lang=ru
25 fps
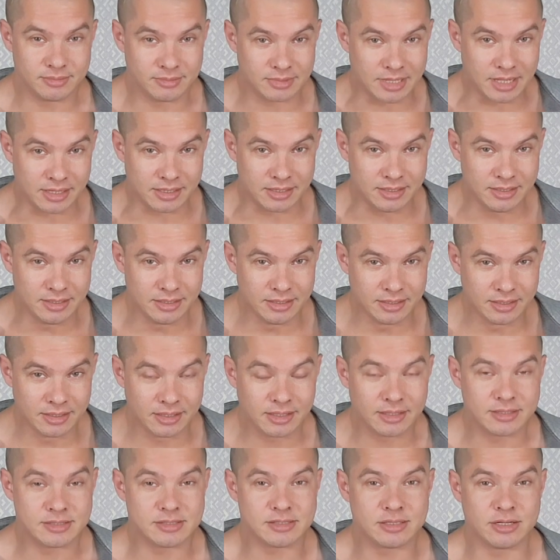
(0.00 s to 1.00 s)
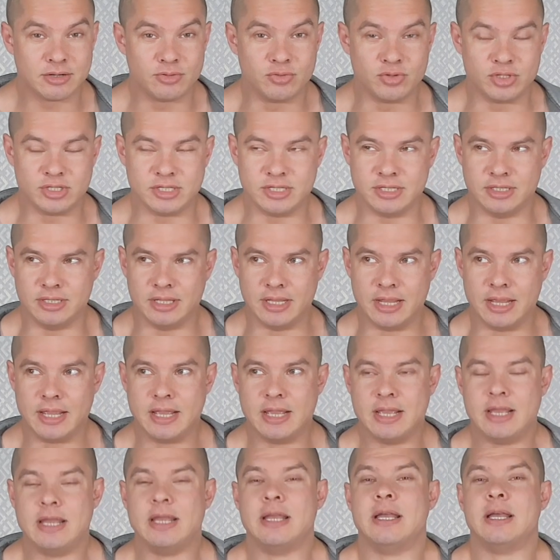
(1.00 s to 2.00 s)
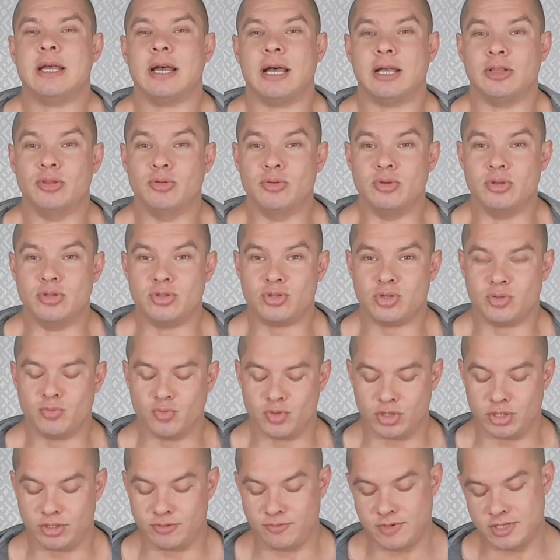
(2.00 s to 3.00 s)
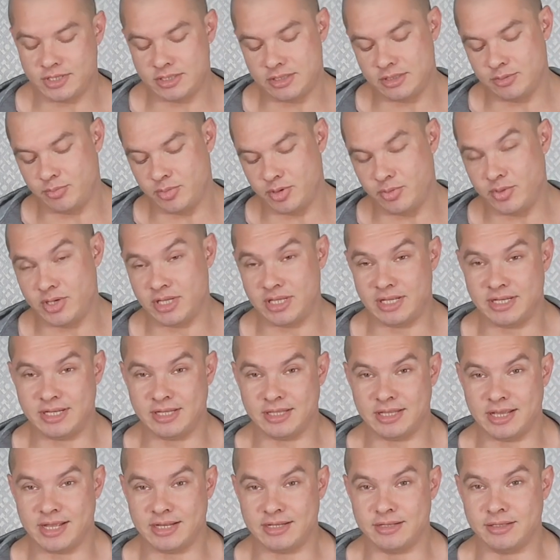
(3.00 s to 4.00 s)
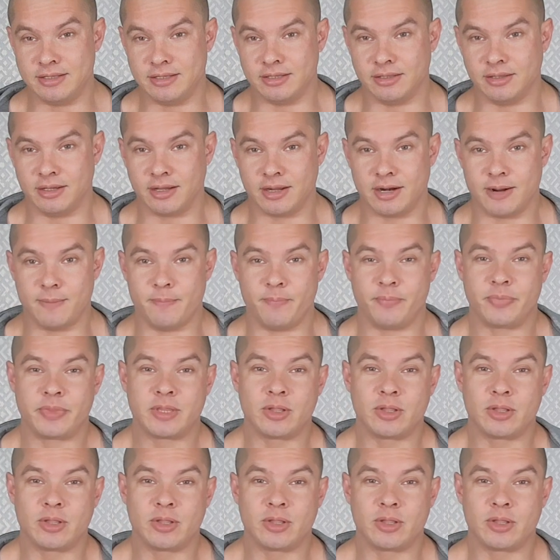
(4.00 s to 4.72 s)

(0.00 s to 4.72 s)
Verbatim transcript: какие? Страусины. Одно яйцо может весить примерно где-то 1 килограмм.